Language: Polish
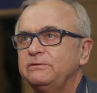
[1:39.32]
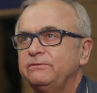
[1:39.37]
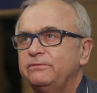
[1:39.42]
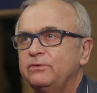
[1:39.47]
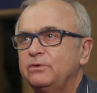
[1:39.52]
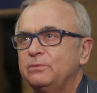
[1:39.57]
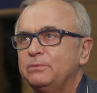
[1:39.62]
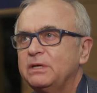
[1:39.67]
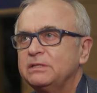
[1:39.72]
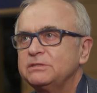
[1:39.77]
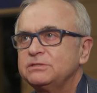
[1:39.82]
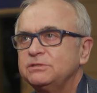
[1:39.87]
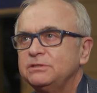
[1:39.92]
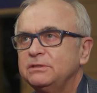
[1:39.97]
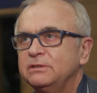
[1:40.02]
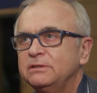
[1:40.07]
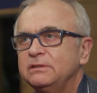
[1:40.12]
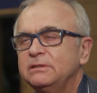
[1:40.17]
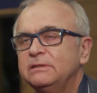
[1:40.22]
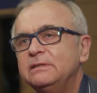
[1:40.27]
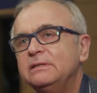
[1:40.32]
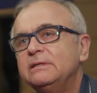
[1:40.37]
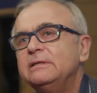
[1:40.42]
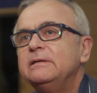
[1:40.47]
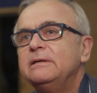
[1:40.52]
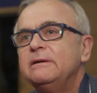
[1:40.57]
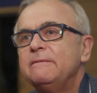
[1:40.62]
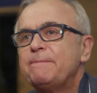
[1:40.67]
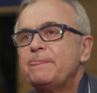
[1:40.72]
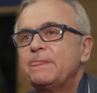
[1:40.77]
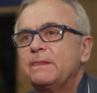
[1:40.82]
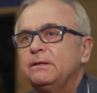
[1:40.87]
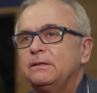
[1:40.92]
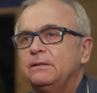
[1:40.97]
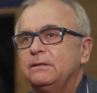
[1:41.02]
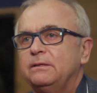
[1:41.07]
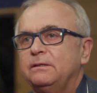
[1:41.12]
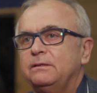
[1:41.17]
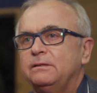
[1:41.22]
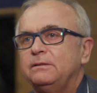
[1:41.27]
informacje
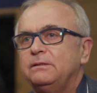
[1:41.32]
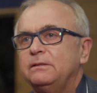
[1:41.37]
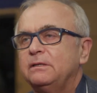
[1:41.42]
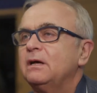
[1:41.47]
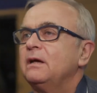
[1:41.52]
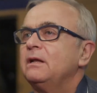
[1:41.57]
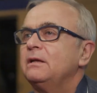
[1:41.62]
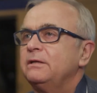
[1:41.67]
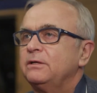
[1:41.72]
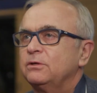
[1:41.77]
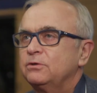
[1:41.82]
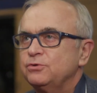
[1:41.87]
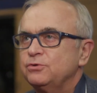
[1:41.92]
e, i realne